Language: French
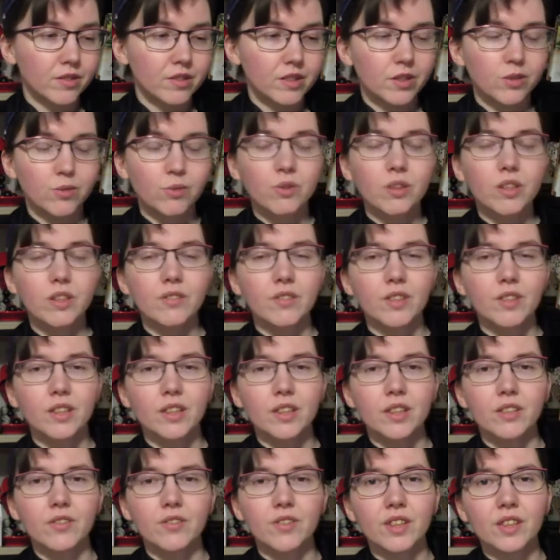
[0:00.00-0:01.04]
Disons qu'il va,
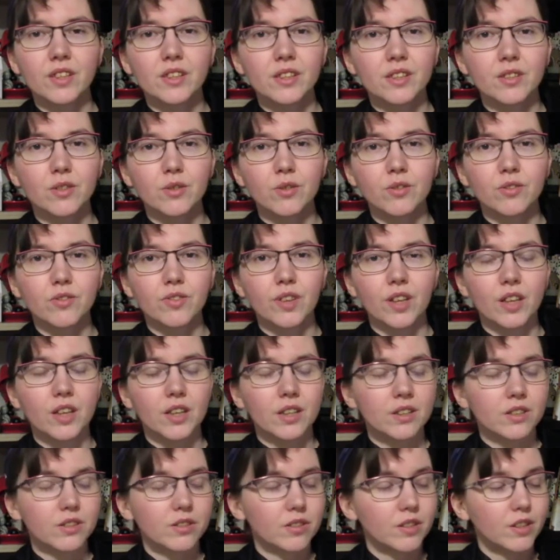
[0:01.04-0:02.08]
il va essayer... Il
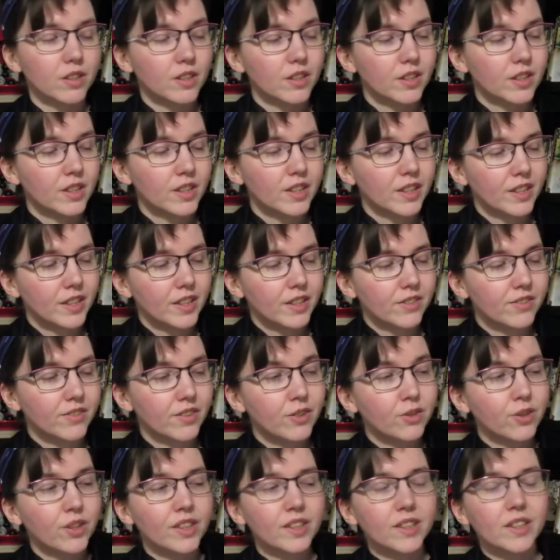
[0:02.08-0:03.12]
va, il va
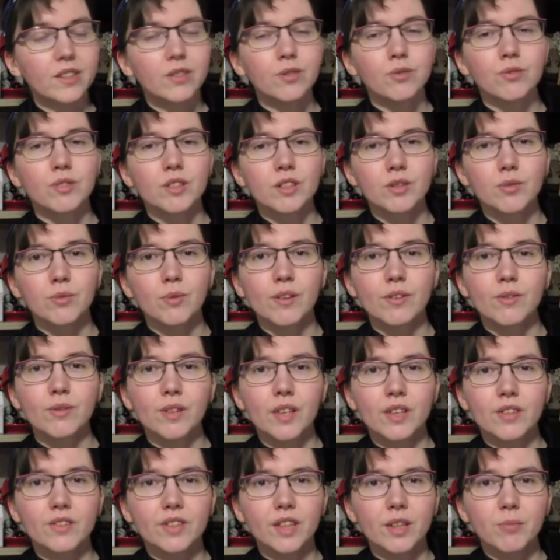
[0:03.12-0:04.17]
enquêter sur l'histoire de
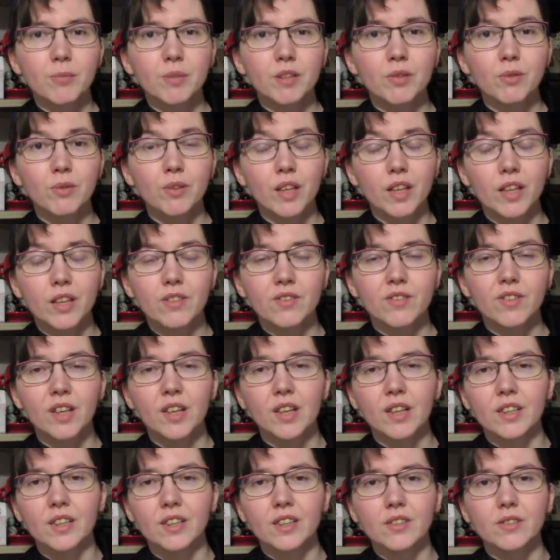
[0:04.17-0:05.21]
la ferme et de là, il va
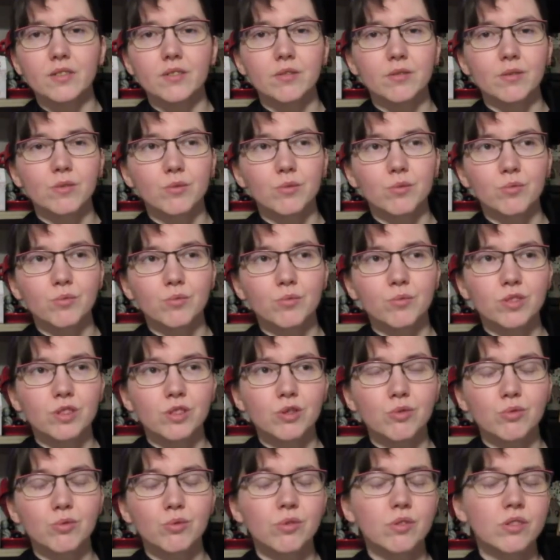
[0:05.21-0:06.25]
aller dans des
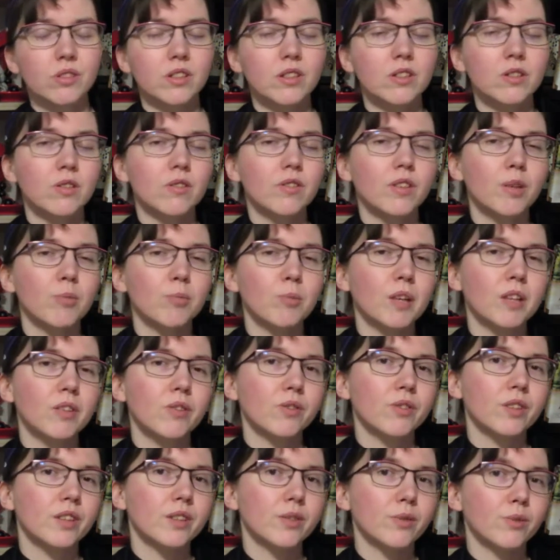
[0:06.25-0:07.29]
choses qu'il ne devrait pas,
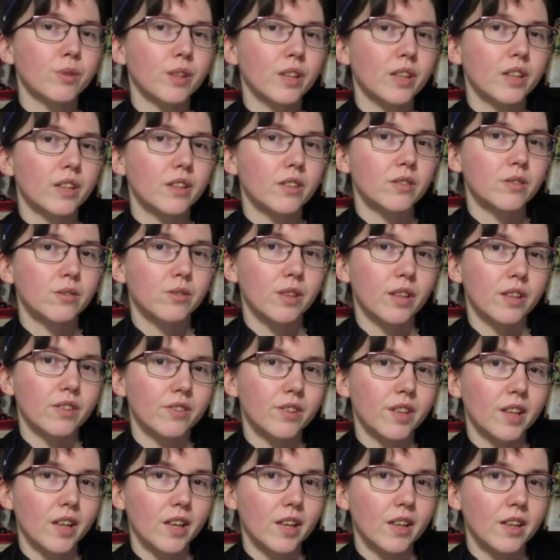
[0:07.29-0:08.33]
dans des secrets de la
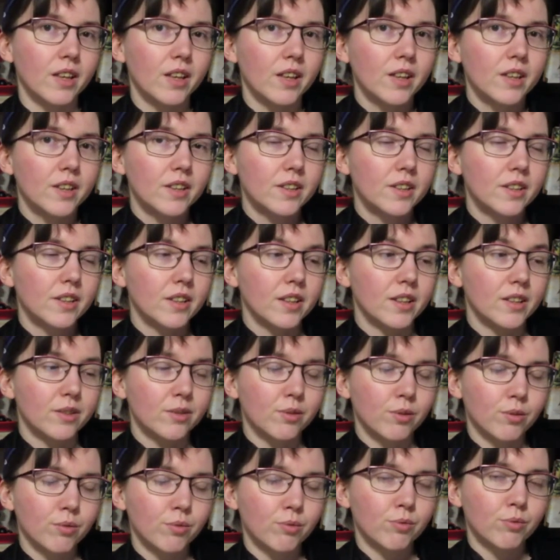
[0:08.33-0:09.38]
ville,
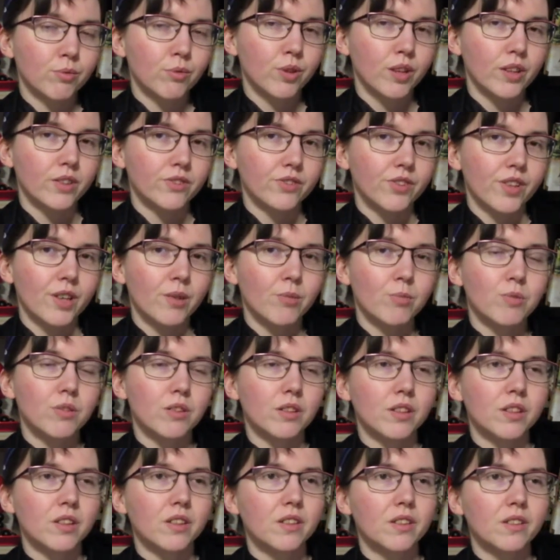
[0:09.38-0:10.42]
surtout de la ferme.
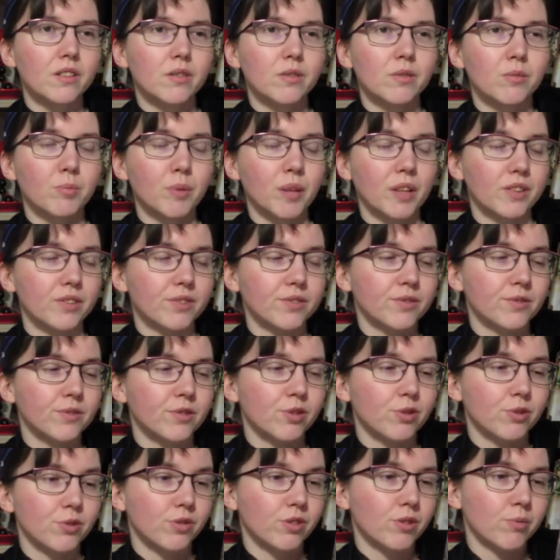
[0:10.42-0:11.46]
Et euh, bref,
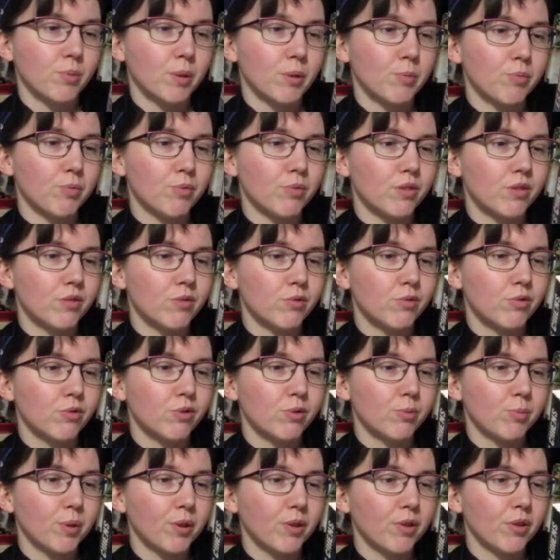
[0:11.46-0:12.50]
je n'en dis pas plus, sinon je vous
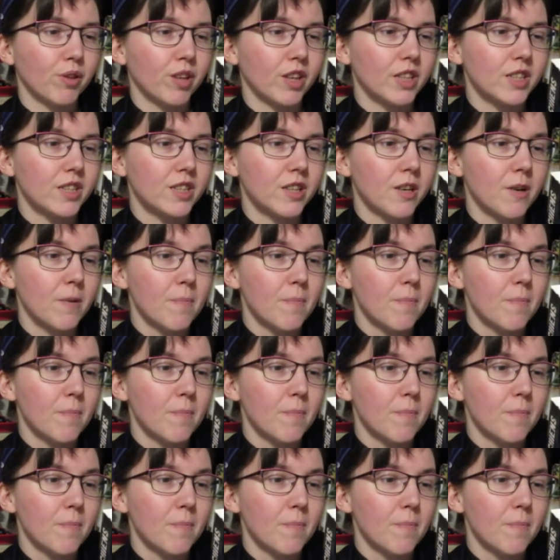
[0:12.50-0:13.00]
spoil le reste.